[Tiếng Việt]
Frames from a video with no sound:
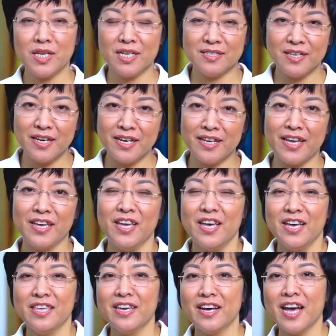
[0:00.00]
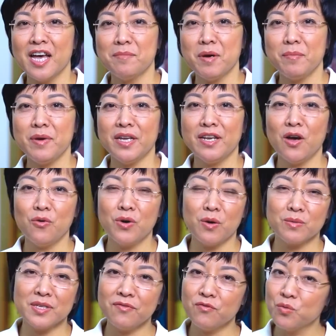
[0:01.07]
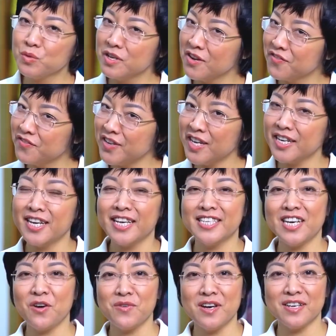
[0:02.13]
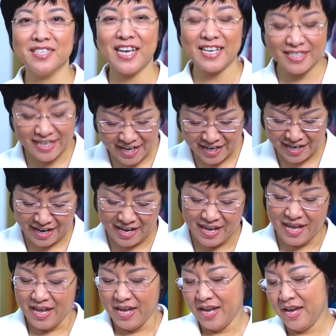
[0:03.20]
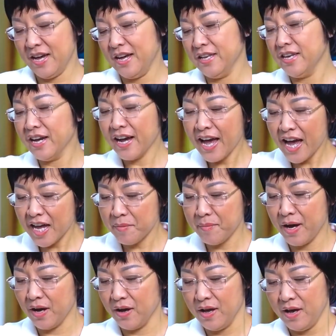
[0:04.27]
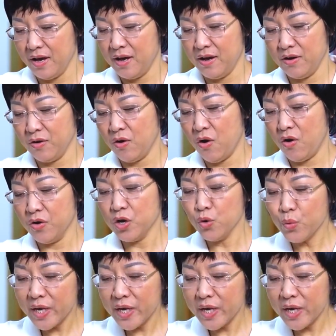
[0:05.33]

dạ dày này, những ai mà bị đau nóng giáp vùng thượng vị này, trào ngược dạ dày này, à, những ai mà à, có cái